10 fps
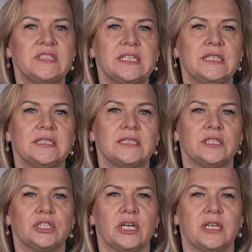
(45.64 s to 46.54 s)
в Центре
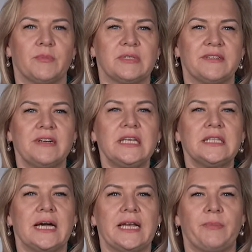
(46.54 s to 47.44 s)
содержания образования
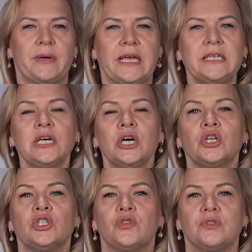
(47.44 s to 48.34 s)
дали понять,
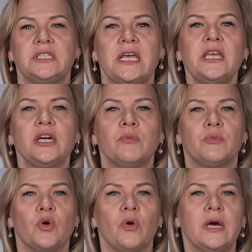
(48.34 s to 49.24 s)
что денег
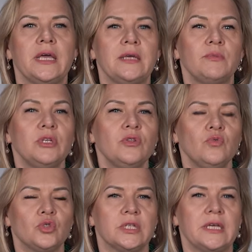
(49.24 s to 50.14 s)
много им не
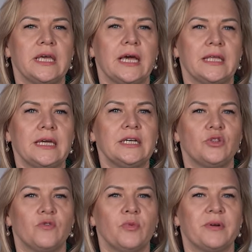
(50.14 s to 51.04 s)
нужно, и они
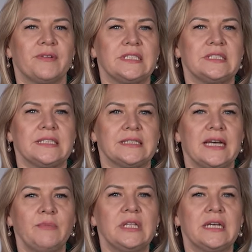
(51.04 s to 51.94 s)
готовы проводить
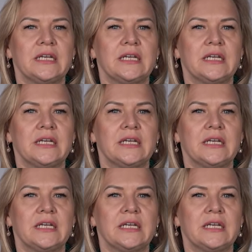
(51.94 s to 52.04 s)
экзамены,